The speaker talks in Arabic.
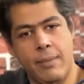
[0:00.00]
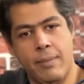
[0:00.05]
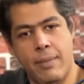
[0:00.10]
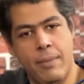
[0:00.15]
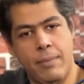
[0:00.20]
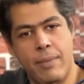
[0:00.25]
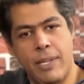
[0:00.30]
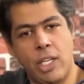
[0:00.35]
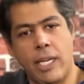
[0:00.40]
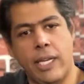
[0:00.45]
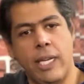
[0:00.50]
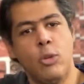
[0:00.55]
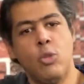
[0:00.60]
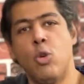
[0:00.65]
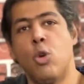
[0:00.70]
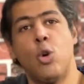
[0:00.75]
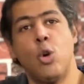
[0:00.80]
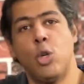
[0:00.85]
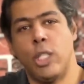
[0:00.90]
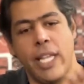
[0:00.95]
مشاكل
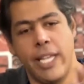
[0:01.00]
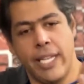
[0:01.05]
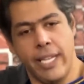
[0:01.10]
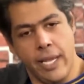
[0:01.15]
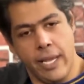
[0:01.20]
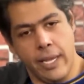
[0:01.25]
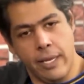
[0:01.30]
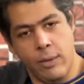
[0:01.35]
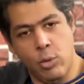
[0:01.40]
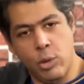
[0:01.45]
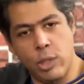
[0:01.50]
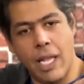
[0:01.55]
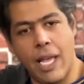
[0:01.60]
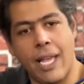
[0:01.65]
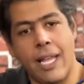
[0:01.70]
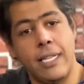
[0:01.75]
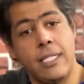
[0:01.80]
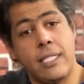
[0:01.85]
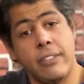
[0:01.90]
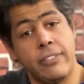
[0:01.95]
وجوديه
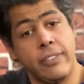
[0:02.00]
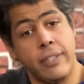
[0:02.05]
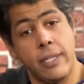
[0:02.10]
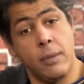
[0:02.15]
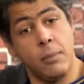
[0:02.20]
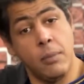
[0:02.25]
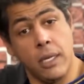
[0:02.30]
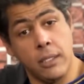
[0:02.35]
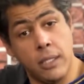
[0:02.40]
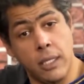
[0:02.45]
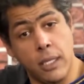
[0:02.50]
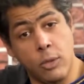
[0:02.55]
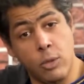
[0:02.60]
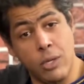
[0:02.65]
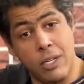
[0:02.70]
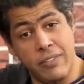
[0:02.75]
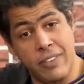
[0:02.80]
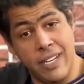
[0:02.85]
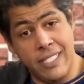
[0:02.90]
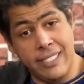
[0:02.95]
ودخلت في المنطق
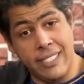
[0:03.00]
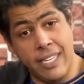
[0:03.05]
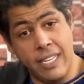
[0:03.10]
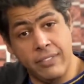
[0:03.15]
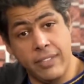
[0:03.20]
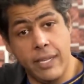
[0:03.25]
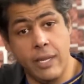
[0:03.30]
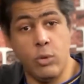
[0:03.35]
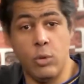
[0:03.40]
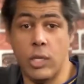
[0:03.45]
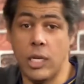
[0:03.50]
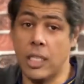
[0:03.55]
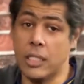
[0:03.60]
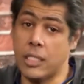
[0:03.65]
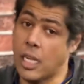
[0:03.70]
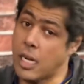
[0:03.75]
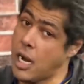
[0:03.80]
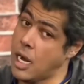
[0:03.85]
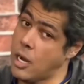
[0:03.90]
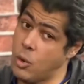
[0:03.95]
والفلسفه ولا
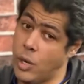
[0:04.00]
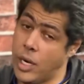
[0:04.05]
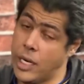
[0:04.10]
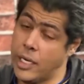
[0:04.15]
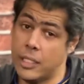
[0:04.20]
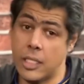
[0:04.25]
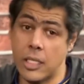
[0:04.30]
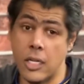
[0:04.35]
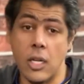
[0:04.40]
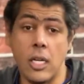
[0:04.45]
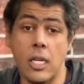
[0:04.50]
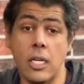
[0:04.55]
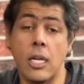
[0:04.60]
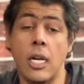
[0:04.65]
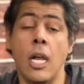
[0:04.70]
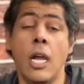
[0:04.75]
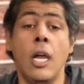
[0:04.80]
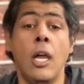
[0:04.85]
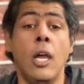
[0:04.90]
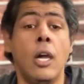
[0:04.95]
ضرر ولا ضرار
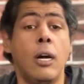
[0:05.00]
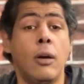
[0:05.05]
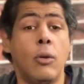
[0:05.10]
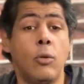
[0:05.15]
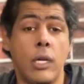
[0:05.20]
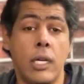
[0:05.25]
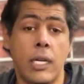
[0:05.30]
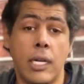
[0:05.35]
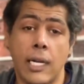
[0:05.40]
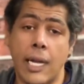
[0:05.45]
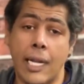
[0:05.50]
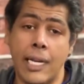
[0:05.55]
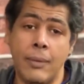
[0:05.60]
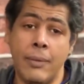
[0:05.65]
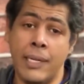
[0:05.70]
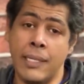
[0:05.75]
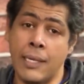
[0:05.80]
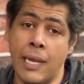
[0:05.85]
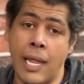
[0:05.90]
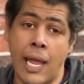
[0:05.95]

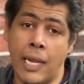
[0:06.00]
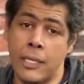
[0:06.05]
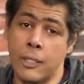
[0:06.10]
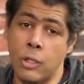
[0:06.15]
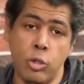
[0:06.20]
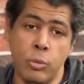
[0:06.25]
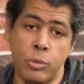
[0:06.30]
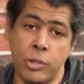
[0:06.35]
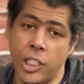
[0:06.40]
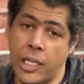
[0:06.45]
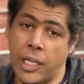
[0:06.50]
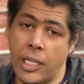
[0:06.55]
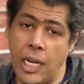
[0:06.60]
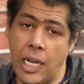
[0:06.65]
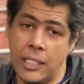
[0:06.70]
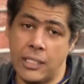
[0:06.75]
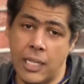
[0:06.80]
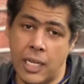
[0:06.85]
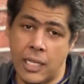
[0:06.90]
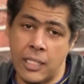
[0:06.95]
وغالبا هنطلب شيخ
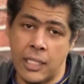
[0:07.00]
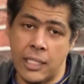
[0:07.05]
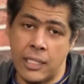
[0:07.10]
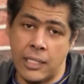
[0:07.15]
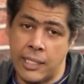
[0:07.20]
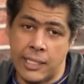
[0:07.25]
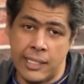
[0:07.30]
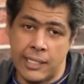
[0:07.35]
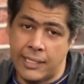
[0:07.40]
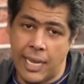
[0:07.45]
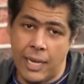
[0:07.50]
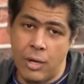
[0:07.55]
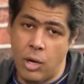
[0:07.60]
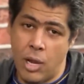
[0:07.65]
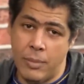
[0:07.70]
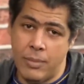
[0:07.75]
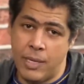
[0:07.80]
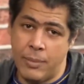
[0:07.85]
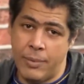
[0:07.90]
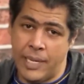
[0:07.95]
الازهر نساله
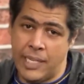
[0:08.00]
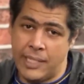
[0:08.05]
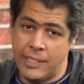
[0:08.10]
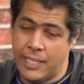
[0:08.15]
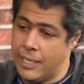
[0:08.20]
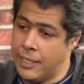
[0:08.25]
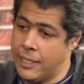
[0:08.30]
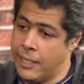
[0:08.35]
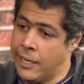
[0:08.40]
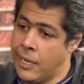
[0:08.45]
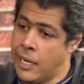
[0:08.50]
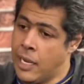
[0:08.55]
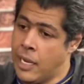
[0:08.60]
قبل ما نسال